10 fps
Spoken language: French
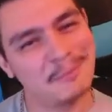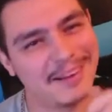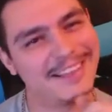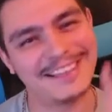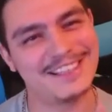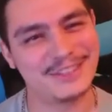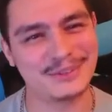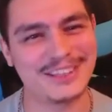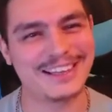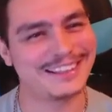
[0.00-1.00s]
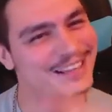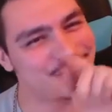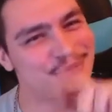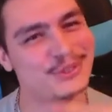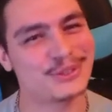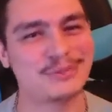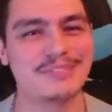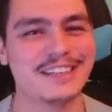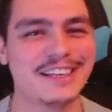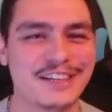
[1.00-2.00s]
pas des questions traquenards, je vous en
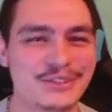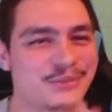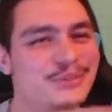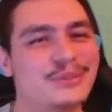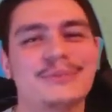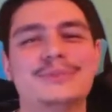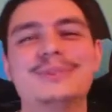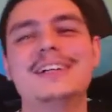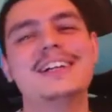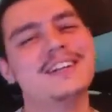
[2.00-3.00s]
supplie les gars, je compte sur vous.